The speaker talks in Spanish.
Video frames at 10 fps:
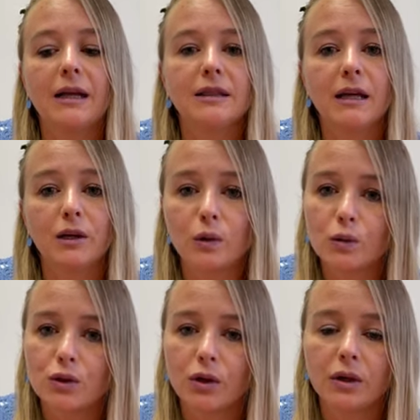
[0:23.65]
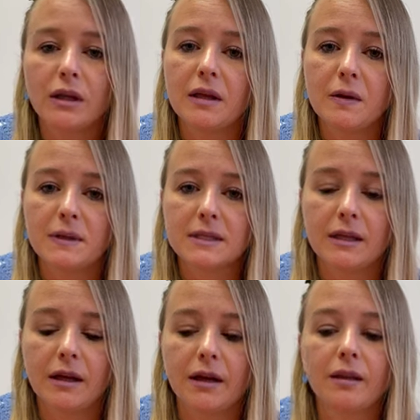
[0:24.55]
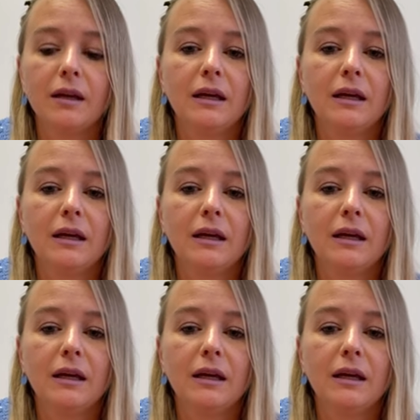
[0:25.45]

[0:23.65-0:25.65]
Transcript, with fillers: de inclusión y de diversidad